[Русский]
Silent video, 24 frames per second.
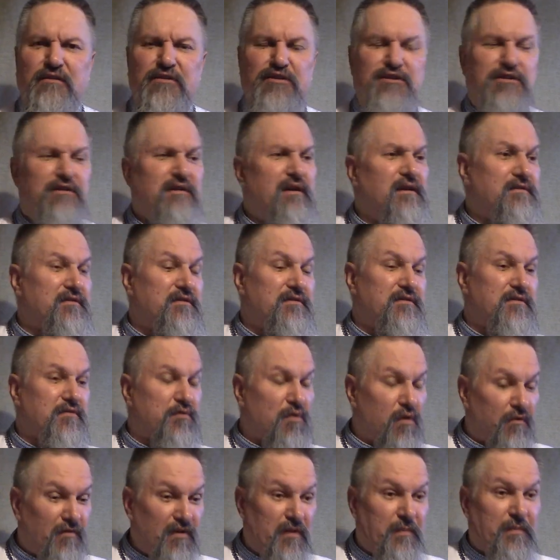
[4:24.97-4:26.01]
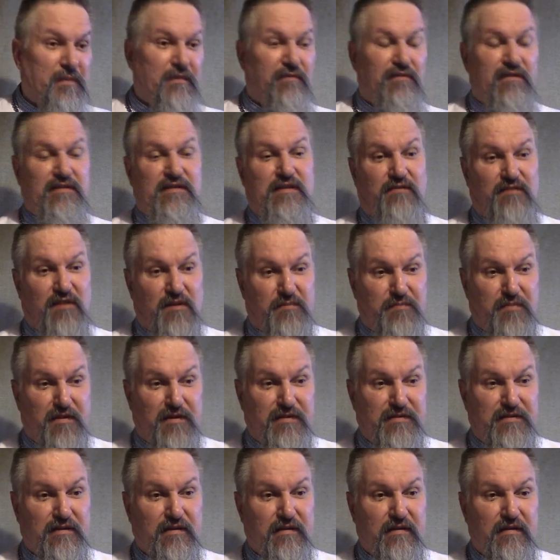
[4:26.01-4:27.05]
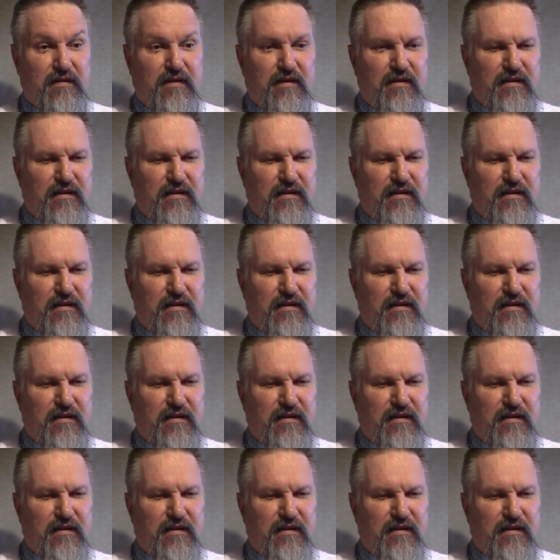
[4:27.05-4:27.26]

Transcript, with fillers: начинается церковная православная Пасха.